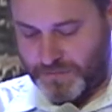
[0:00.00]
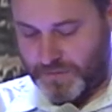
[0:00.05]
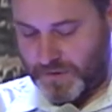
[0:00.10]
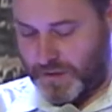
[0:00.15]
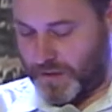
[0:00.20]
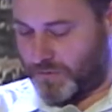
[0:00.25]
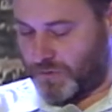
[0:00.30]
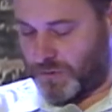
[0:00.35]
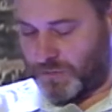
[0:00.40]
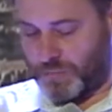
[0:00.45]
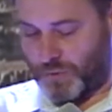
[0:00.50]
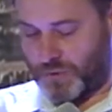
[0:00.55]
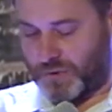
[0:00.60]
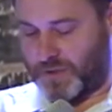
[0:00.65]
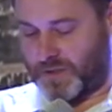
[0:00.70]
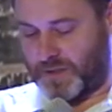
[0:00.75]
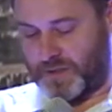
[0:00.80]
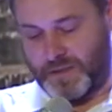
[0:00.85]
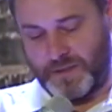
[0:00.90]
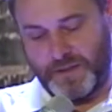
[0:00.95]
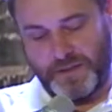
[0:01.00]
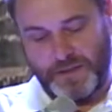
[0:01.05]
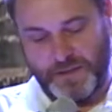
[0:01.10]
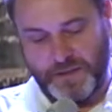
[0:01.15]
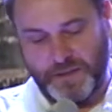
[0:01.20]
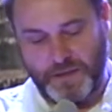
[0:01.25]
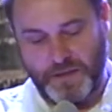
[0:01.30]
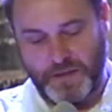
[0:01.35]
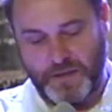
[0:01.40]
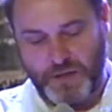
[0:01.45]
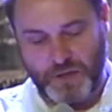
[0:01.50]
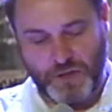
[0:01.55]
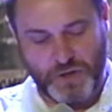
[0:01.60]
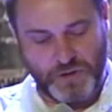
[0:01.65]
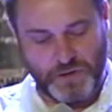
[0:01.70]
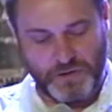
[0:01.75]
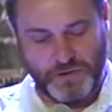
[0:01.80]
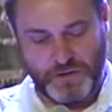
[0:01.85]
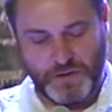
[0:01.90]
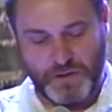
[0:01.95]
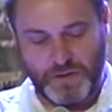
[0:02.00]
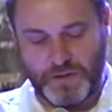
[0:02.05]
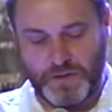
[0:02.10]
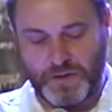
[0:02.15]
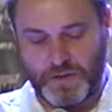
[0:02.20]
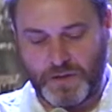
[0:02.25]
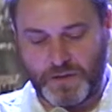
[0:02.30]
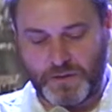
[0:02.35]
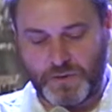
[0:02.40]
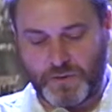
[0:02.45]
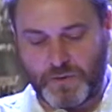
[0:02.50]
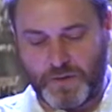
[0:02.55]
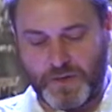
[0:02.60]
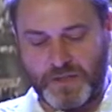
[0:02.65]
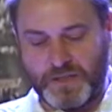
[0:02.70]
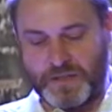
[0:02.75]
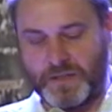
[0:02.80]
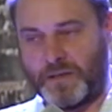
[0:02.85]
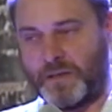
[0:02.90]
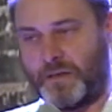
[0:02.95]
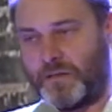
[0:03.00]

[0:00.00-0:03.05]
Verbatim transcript: я вот просто э, решил интересу ради